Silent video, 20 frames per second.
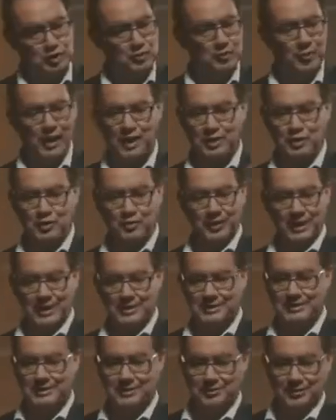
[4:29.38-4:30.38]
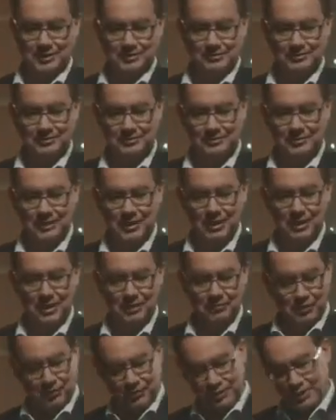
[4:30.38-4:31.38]
de baixo para cima.
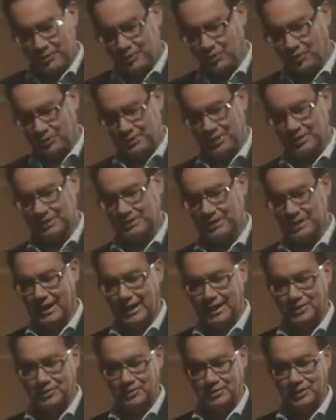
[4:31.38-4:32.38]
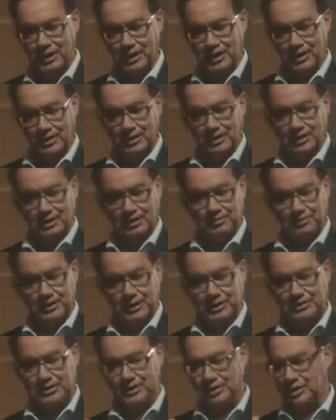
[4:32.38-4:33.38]
Vivia desconcentrado,
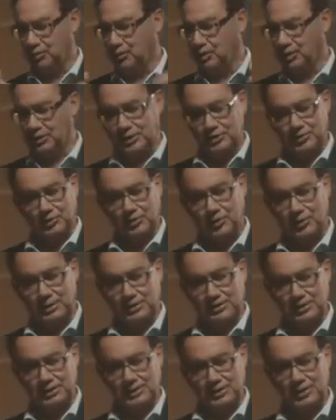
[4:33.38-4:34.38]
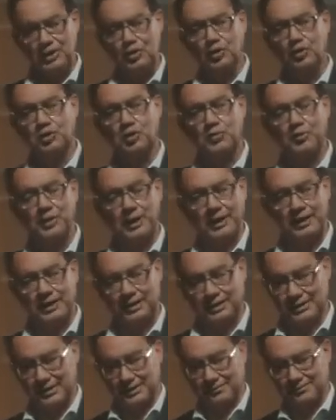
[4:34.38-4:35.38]
pensando em muitas coisas, em outro
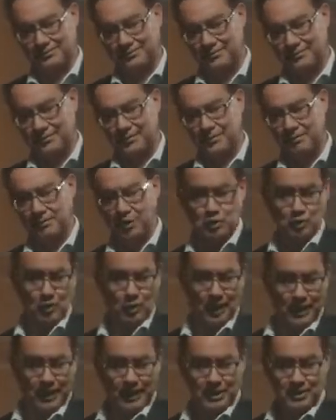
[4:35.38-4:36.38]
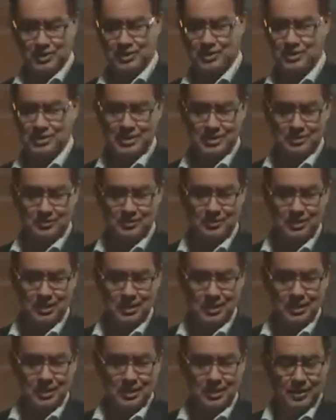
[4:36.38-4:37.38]
planeta. Meus colegas diziam
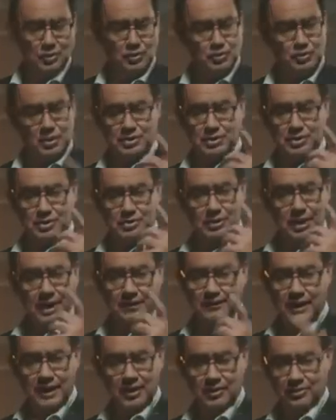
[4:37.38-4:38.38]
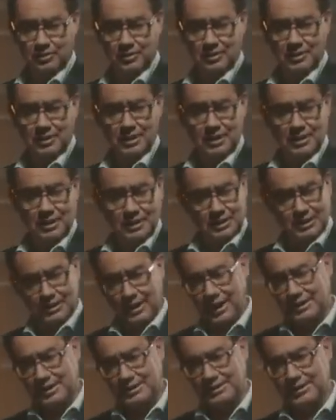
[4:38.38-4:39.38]
que eu só tinha um caderno e
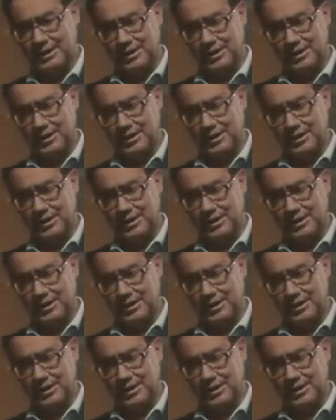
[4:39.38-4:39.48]
nada